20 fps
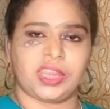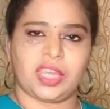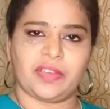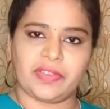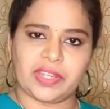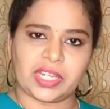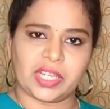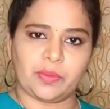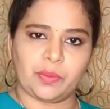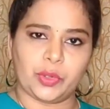
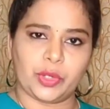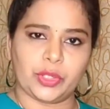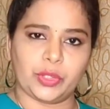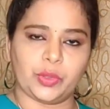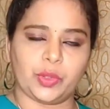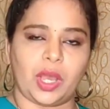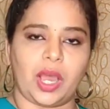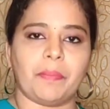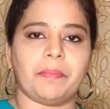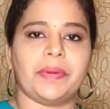தவிர்க்க
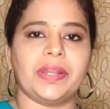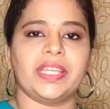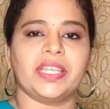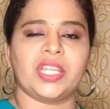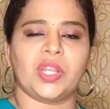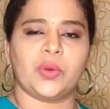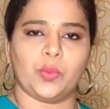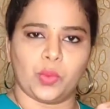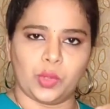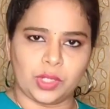முடியும்
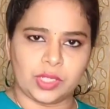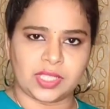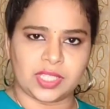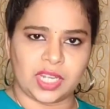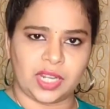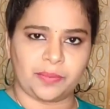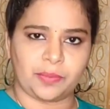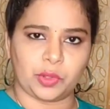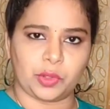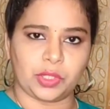அப்படிங்கிற ஒரு
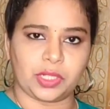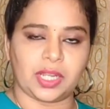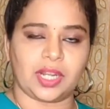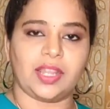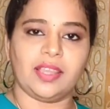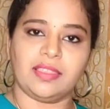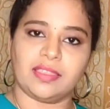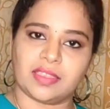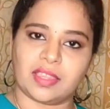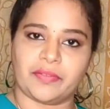சில
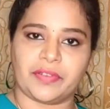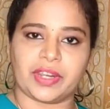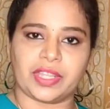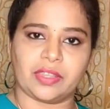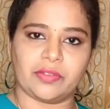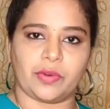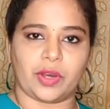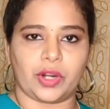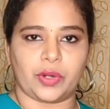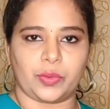பொருட்களை
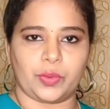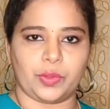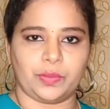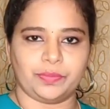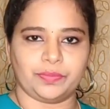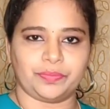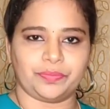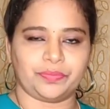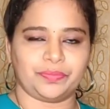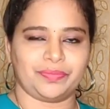தவிர்த்து
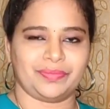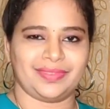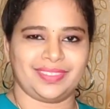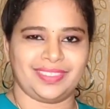வாழ்வோம்